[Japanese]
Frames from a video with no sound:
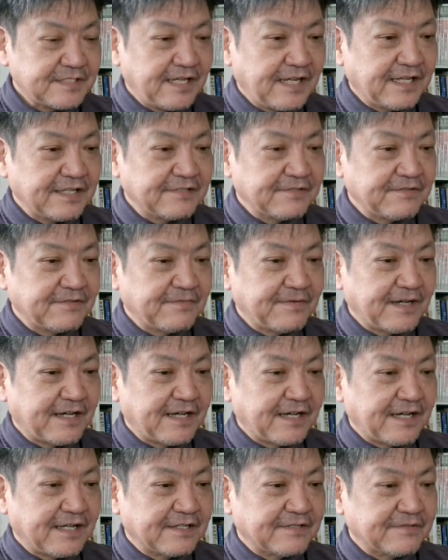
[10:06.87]
あの、
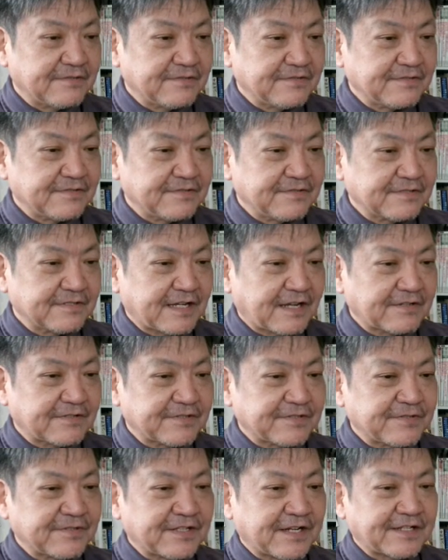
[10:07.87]
まあ、あの、確
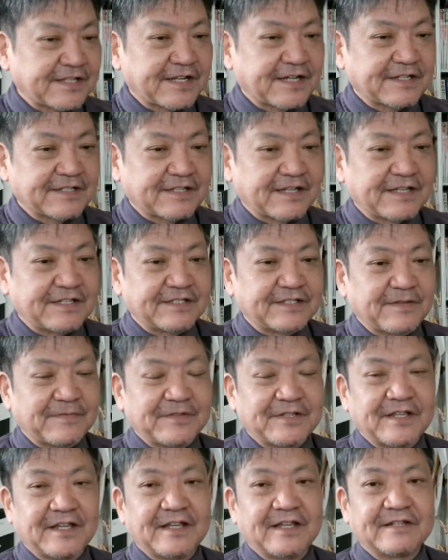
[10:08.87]
認をされたい方は行って
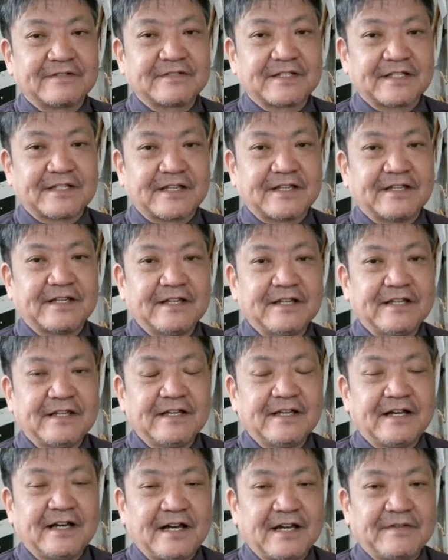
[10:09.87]
みてください。
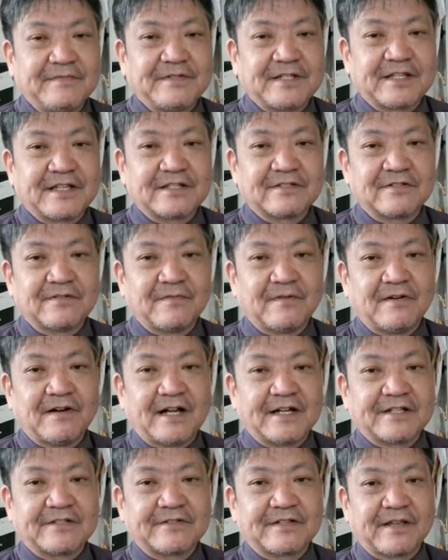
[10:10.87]
はい、皆さんどうも
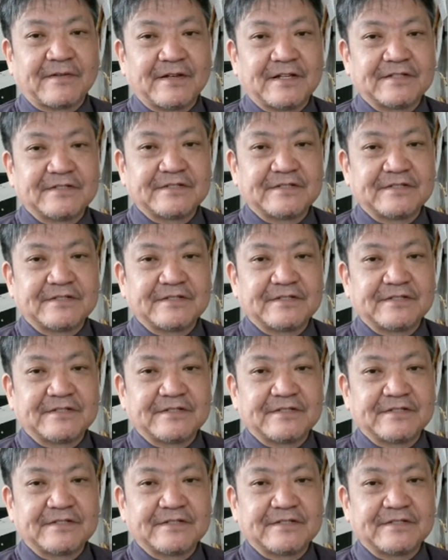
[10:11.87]
ありがとうございま